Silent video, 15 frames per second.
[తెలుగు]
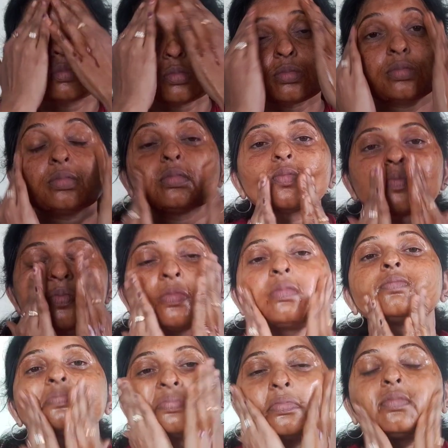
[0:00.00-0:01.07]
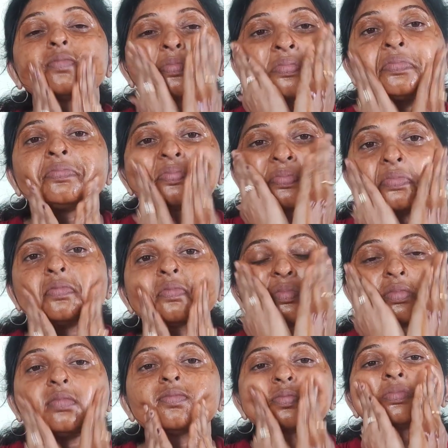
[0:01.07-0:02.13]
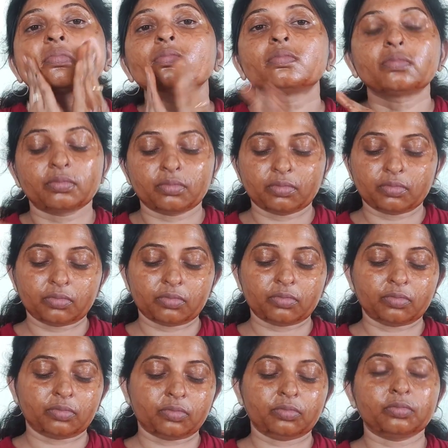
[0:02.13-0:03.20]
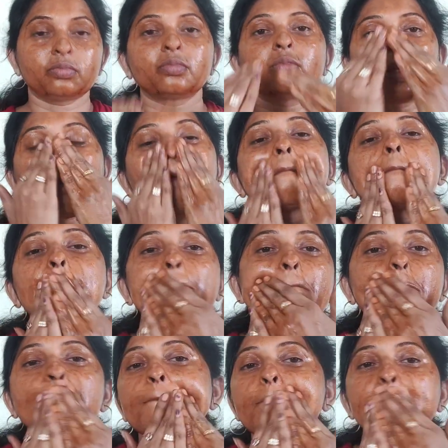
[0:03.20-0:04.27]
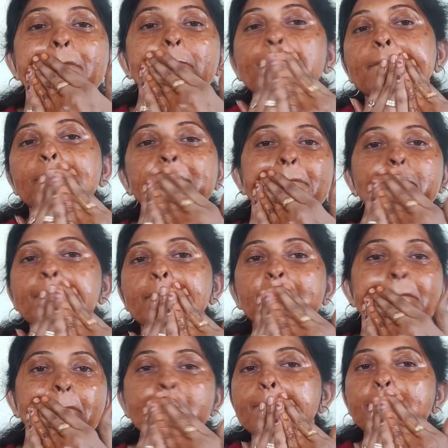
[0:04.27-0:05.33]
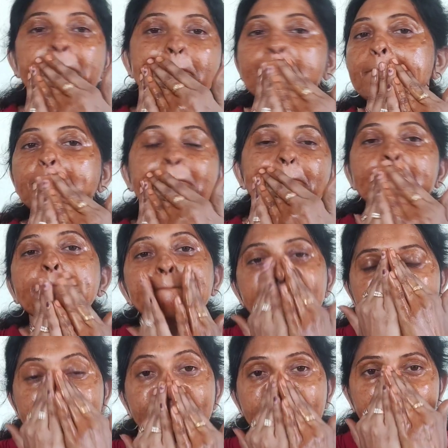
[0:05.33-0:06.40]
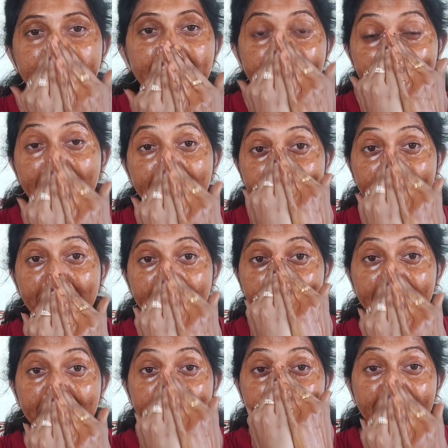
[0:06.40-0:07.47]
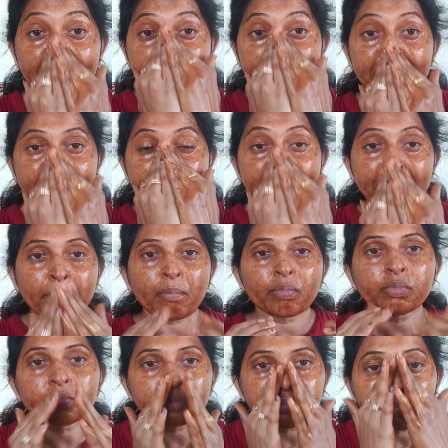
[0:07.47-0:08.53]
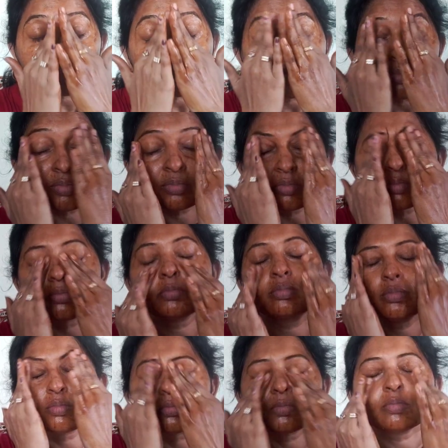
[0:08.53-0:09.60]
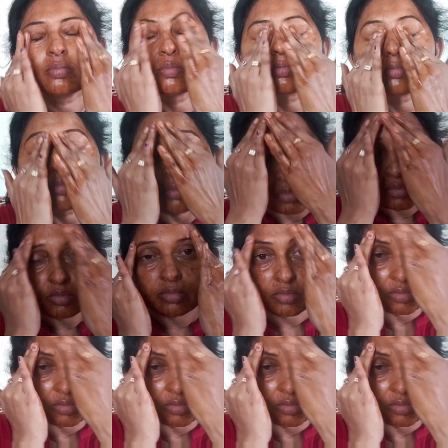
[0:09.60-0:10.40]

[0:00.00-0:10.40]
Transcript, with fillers: కొంచెం మసాజ్ చేసేసుకోండి ఎప్పుడైనా కానీ డౌన్లో మీరు మసాజ్ చేయకండి ఎప్పుడైనా కానీ అప్పుడుగానే మీరు మసాజ్ చేయండి ఎప్పుడైనా కానీ ఫేషియల్